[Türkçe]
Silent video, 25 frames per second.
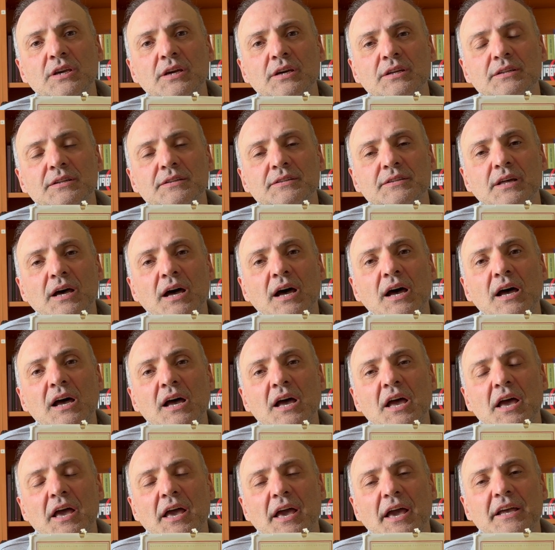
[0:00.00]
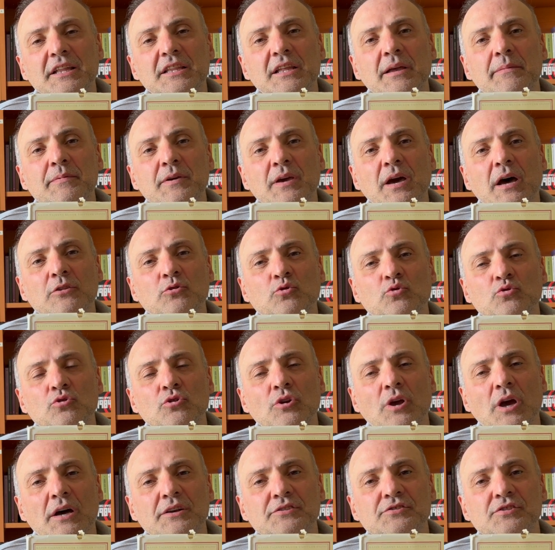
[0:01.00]
yılında edebiyat
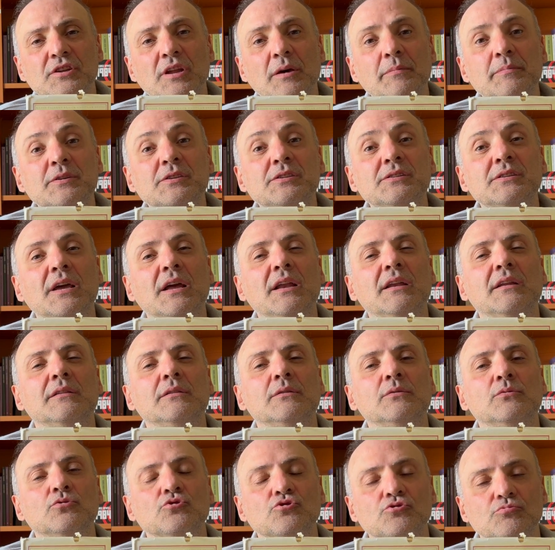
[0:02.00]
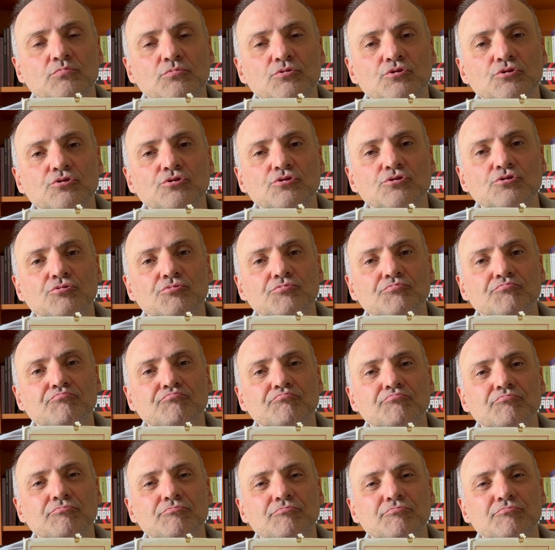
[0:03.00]
dünyasında bir selin düşmüş.
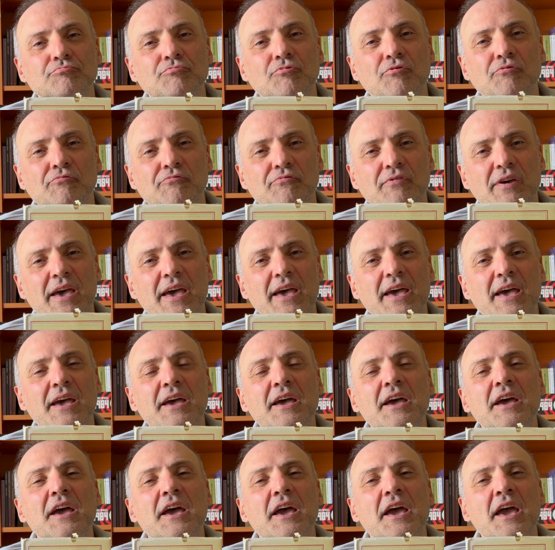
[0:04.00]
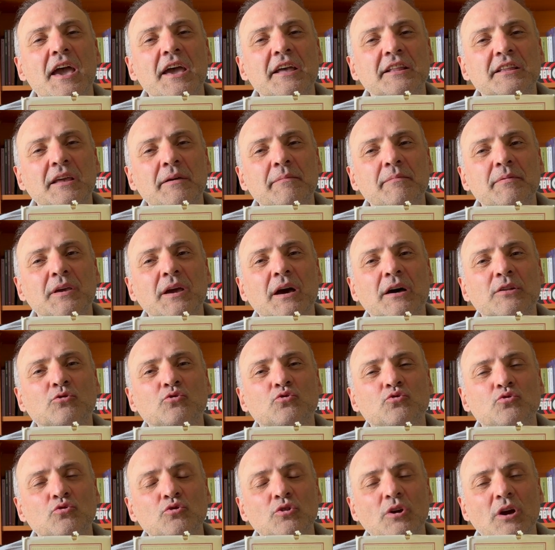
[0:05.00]
Ve
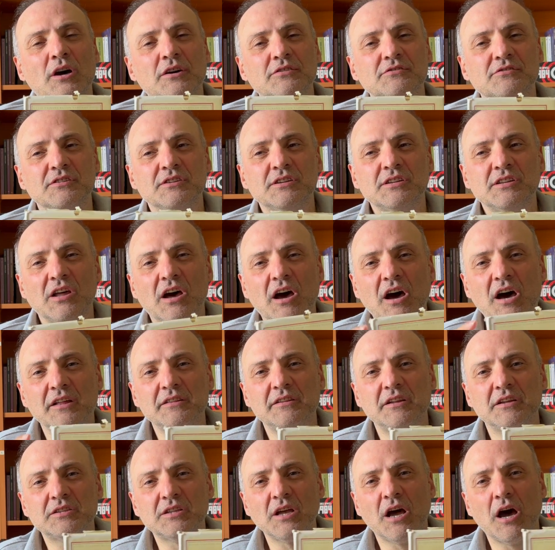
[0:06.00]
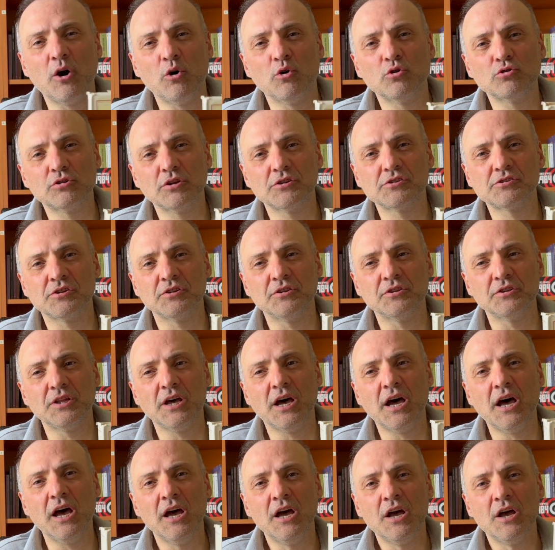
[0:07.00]
edebiyat dünyasının adeta
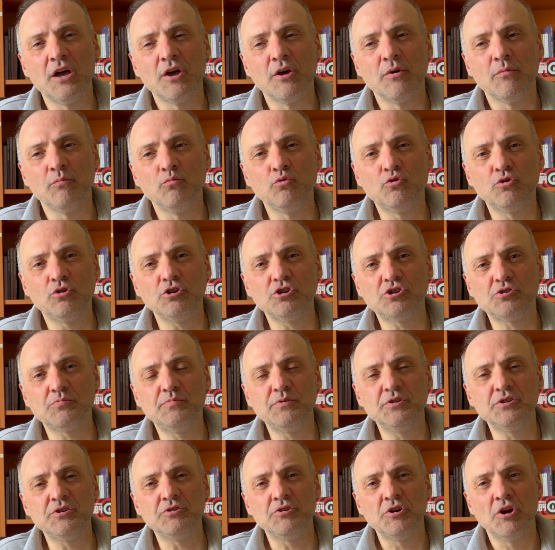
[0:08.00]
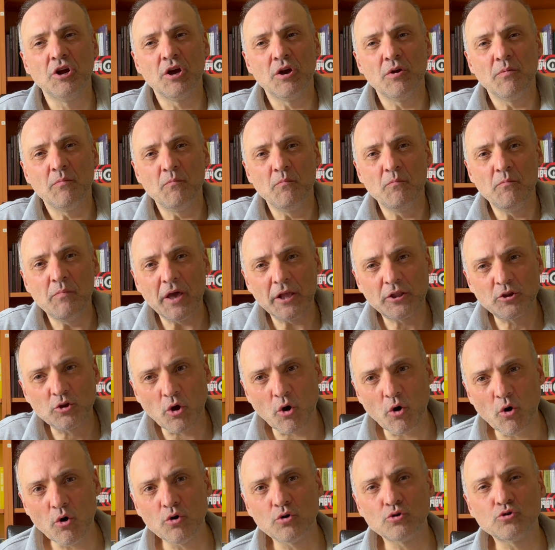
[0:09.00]
ortasında müthiş bir
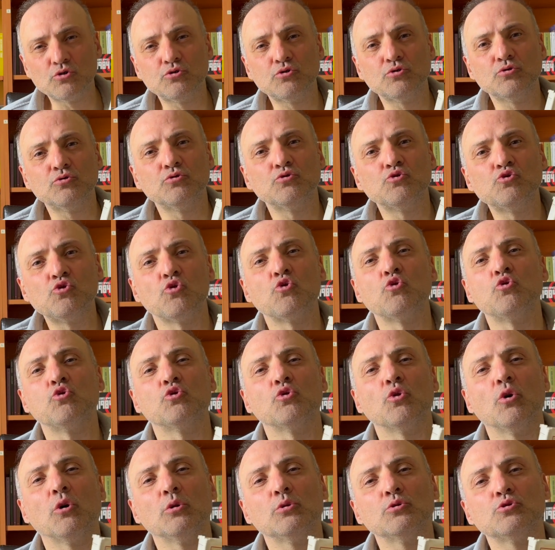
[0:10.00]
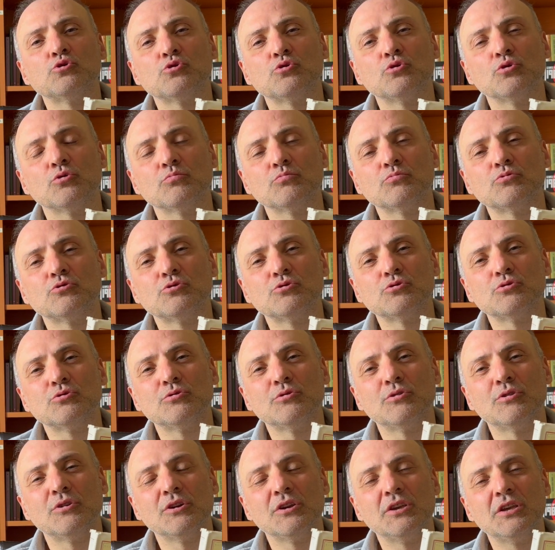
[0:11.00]
meteor çukuru oluşturmuş.
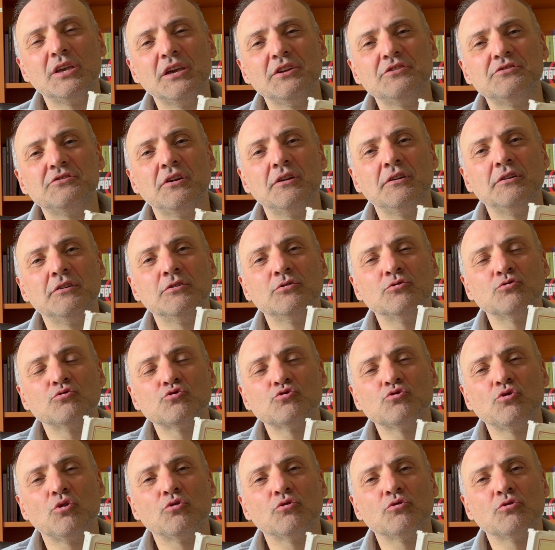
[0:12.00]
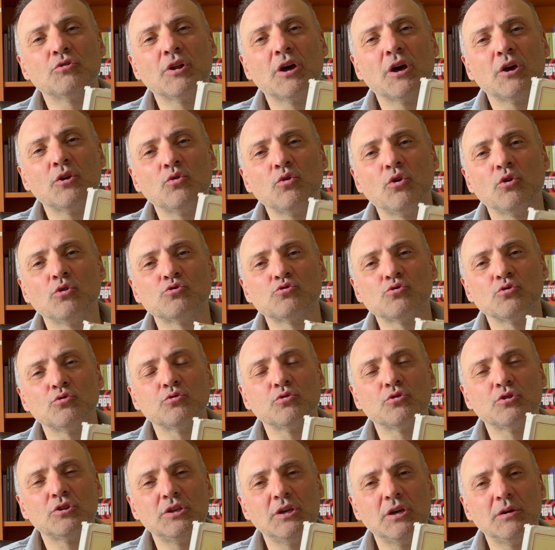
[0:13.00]
Gecenin sonuna
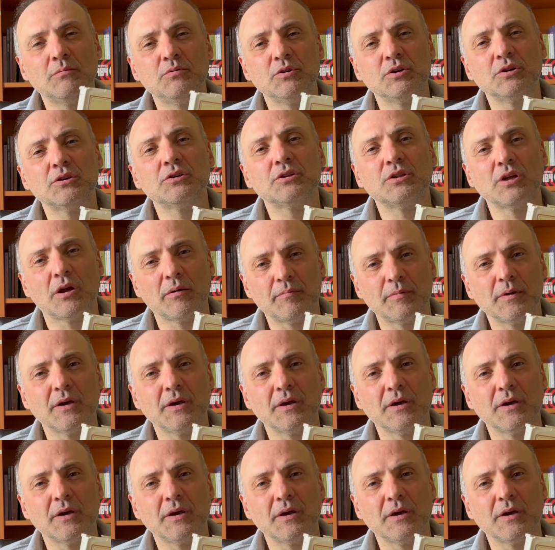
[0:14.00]
yolculuk diye bir kitap